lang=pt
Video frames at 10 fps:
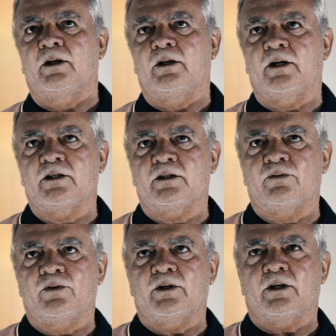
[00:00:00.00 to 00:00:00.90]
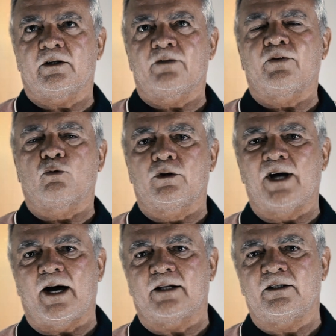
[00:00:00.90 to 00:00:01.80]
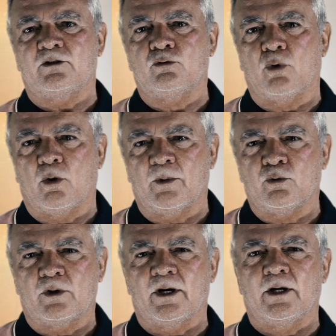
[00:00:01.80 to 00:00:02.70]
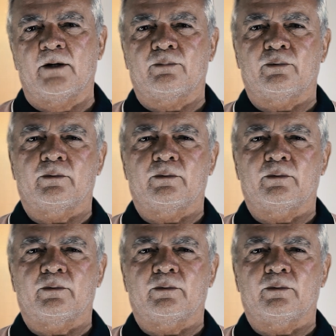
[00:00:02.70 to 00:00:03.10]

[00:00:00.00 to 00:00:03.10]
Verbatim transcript: e a gente via as dificuldades do homem do campo,